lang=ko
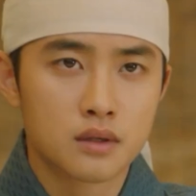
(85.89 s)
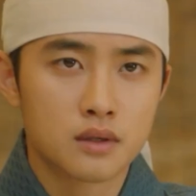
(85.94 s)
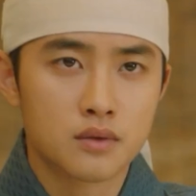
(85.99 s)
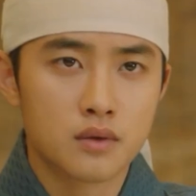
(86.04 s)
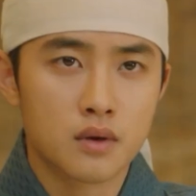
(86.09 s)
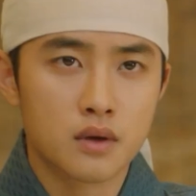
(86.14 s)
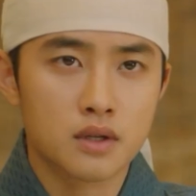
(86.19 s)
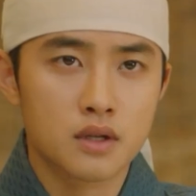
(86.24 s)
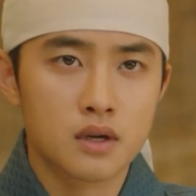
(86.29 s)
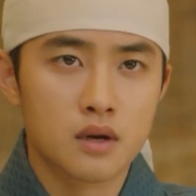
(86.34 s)

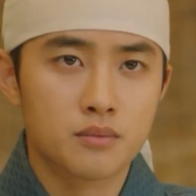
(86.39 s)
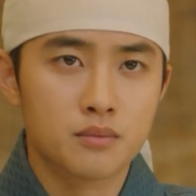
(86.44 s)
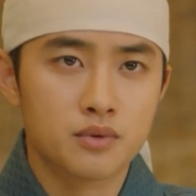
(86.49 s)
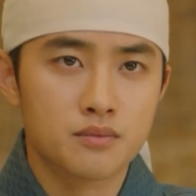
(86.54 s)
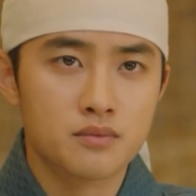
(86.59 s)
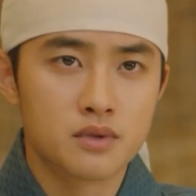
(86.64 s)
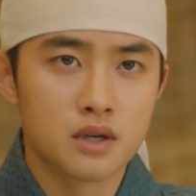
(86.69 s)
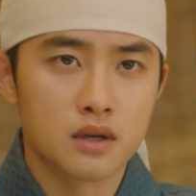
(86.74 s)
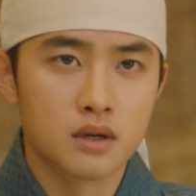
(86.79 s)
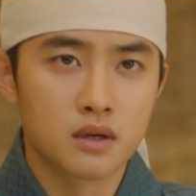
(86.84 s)
그동안 이런
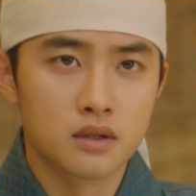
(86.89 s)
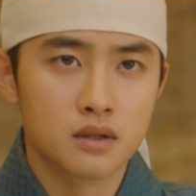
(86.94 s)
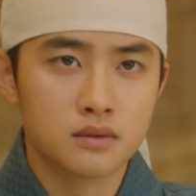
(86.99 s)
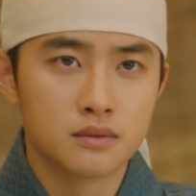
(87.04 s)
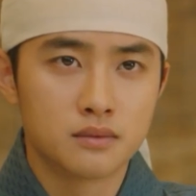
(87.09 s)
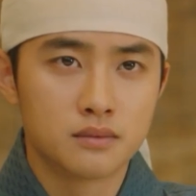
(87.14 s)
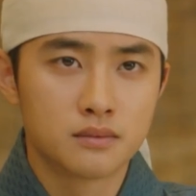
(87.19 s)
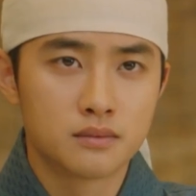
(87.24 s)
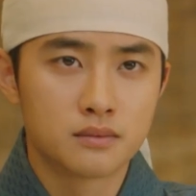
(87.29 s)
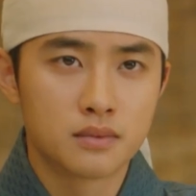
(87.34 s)
품삯을
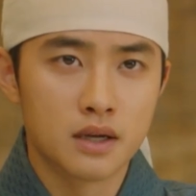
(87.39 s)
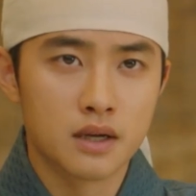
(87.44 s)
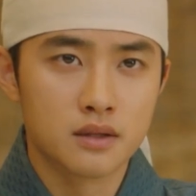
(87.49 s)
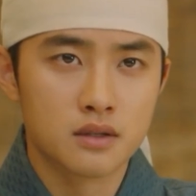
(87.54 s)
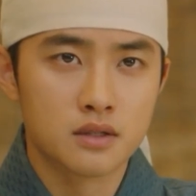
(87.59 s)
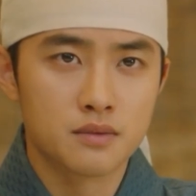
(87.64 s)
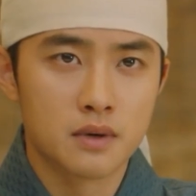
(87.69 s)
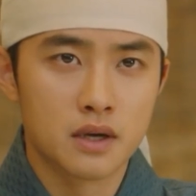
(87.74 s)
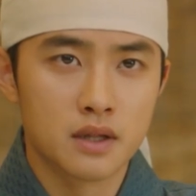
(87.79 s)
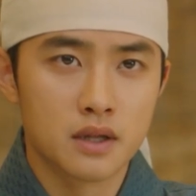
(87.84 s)

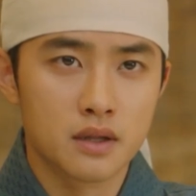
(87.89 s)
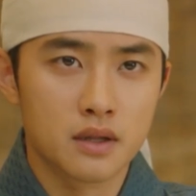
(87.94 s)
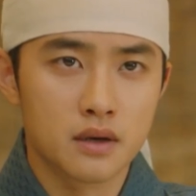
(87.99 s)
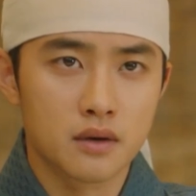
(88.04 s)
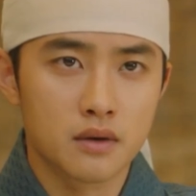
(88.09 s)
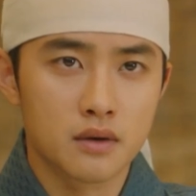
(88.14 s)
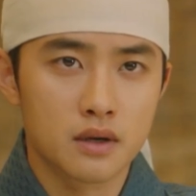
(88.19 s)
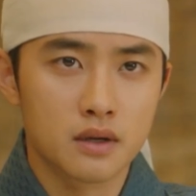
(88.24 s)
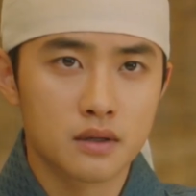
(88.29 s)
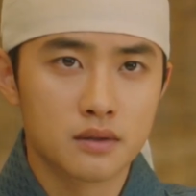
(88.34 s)
반드시
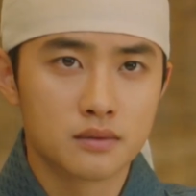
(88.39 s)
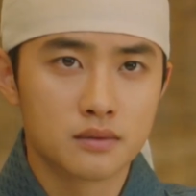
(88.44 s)
받아내거라.